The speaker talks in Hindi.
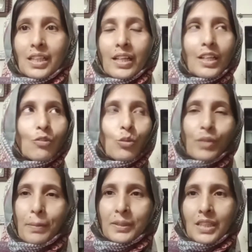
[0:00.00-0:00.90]
सियेंगी वो
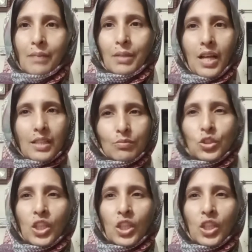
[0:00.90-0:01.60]
भी आपके साथ मैं लाजमी